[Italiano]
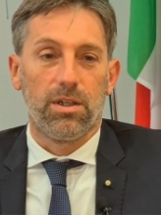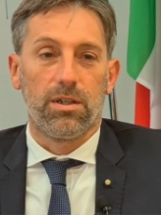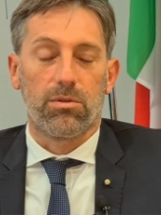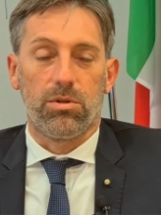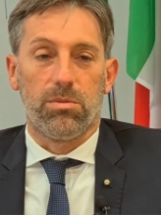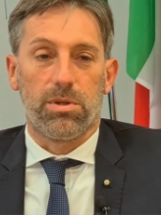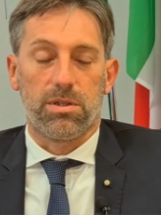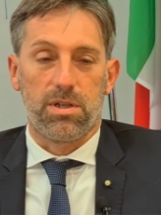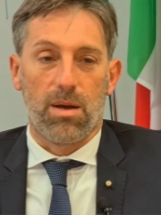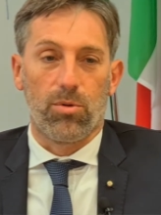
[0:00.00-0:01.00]
Quindi
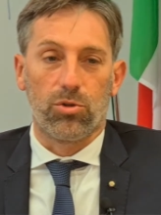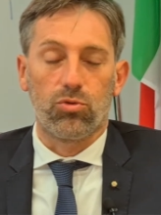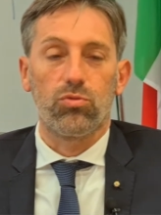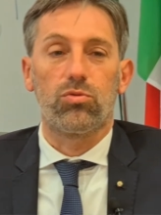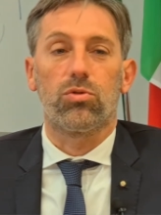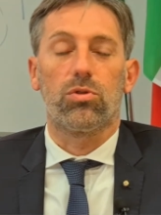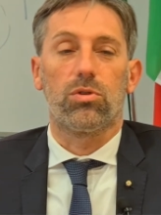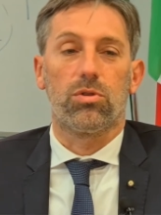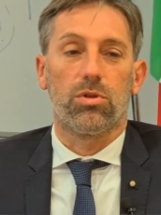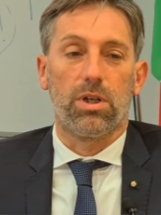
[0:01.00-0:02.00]
pensiamo a
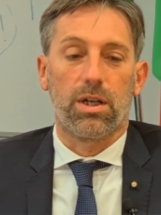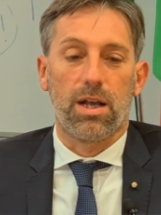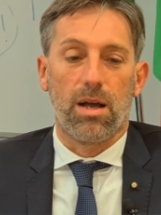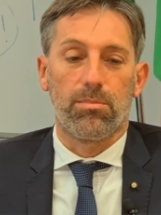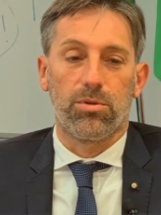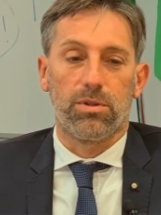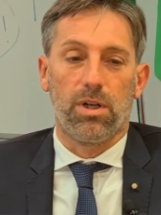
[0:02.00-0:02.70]
tutto il campo del